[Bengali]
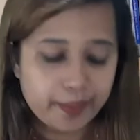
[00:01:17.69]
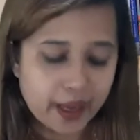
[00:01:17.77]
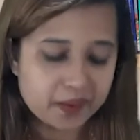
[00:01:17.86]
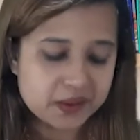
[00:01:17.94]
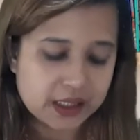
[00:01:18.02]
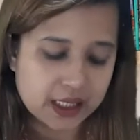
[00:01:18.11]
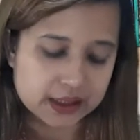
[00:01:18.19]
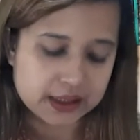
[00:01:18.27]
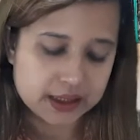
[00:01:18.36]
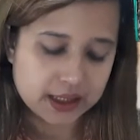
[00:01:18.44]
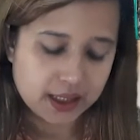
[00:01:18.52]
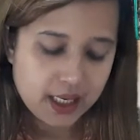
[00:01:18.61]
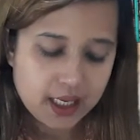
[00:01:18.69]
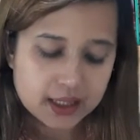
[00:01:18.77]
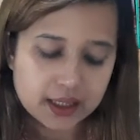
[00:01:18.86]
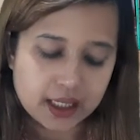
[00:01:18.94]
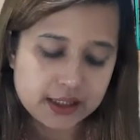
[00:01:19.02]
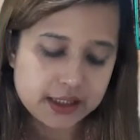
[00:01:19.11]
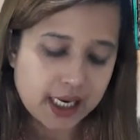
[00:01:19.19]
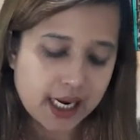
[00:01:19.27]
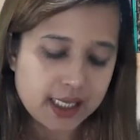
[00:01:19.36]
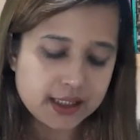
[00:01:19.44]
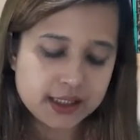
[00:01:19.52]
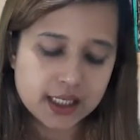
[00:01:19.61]
ব্যবসা আছে তার
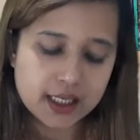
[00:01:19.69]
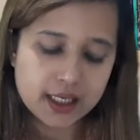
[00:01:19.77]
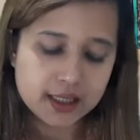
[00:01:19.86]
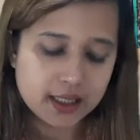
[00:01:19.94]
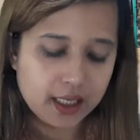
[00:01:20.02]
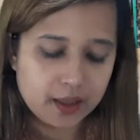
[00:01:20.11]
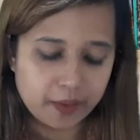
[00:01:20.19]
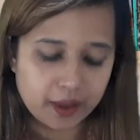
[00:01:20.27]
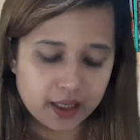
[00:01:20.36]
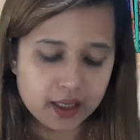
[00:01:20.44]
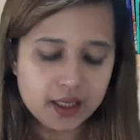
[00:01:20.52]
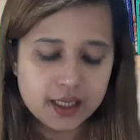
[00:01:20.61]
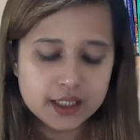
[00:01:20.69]
চার ছেলে তিন মেয়ে